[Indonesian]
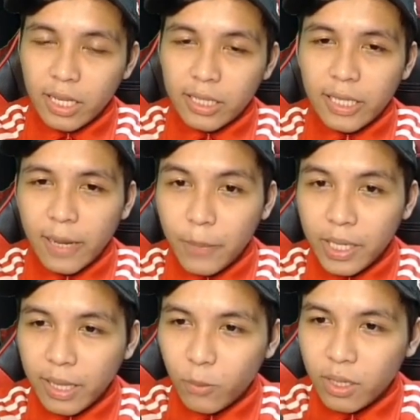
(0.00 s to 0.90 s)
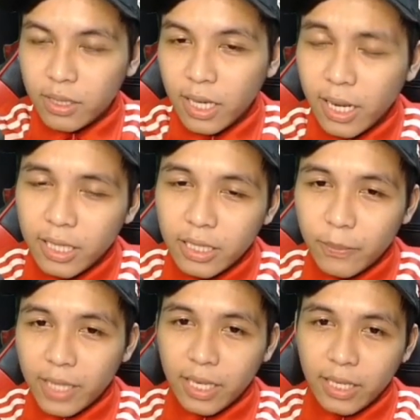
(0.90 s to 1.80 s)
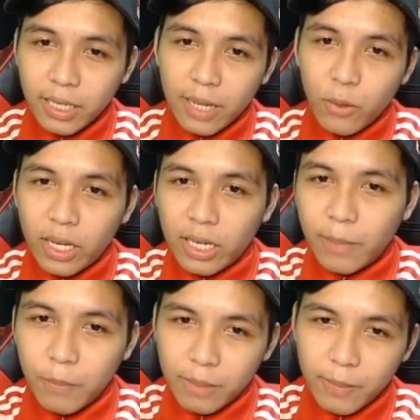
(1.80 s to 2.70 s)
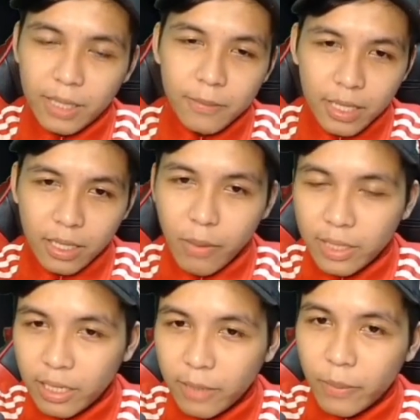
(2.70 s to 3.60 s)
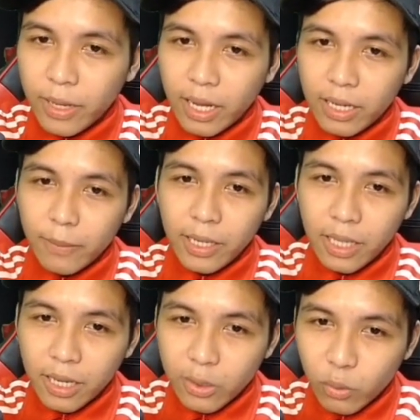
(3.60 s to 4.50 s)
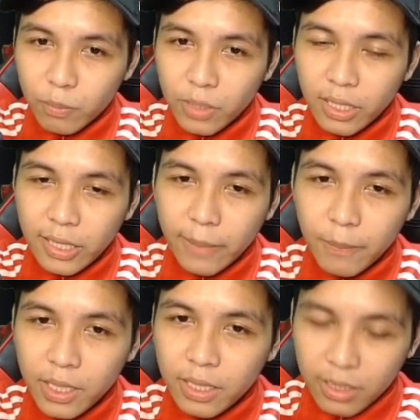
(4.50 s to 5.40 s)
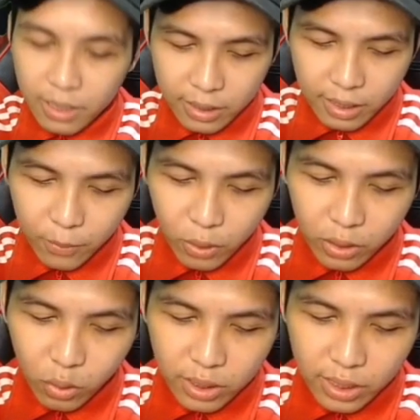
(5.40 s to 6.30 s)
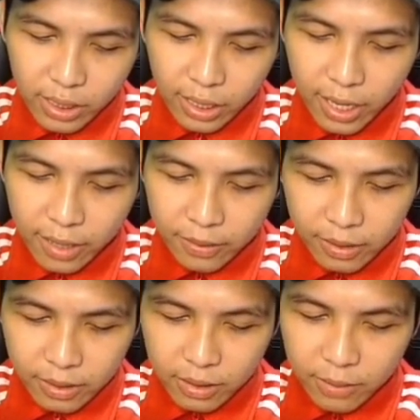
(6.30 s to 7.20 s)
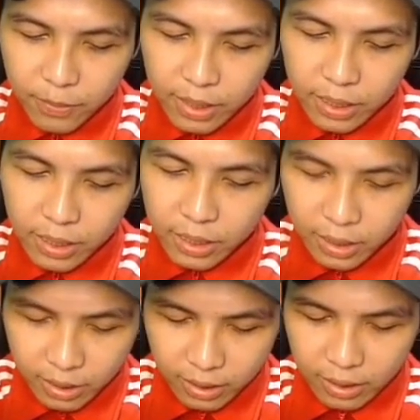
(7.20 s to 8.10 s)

Lagi ramai kamu ajak, lagi banyak yang kamu akan dapat. Macam saya, saya memang ada banyak grup Telegram yang saya boleh kongsikan lah seperti ini.